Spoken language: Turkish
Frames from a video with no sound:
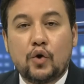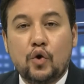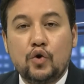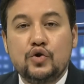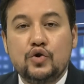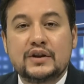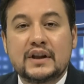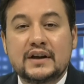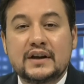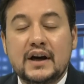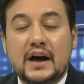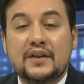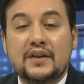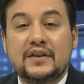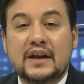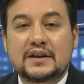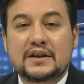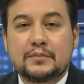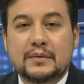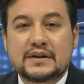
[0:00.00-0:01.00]
oyunları
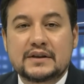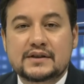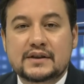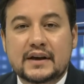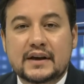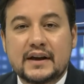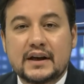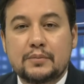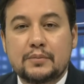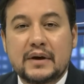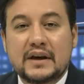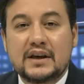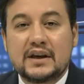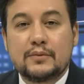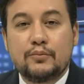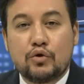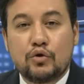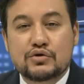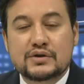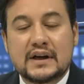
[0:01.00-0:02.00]
anlatmanız gerek.
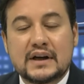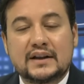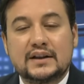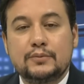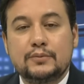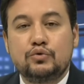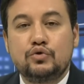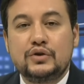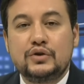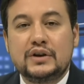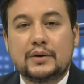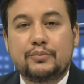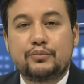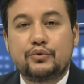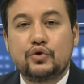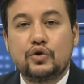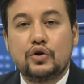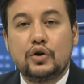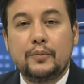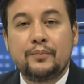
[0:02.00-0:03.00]
Bekir Bozdağ da bunu
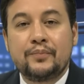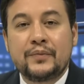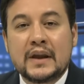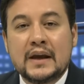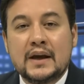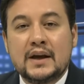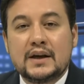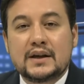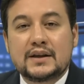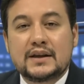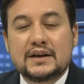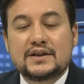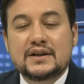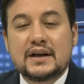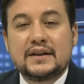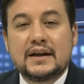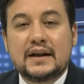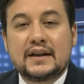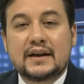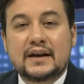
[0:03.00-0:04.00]
yapıyor.
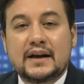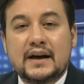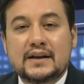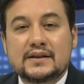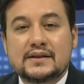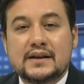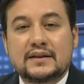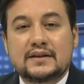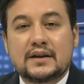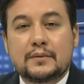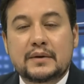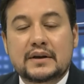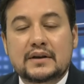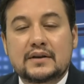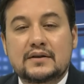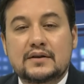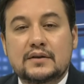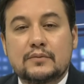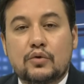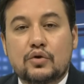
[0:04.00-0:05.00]
Geçenlerde Gaziantep'e
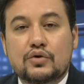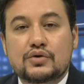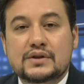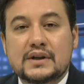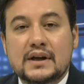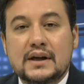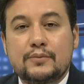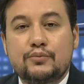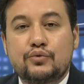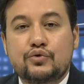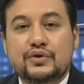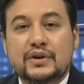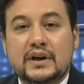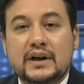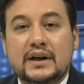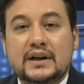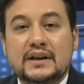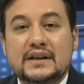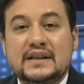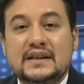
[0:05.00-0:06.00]
gitti Bozdağ.
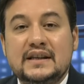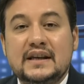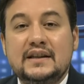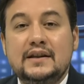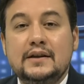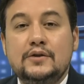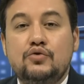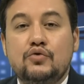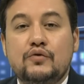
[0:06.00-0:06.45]
Burada 7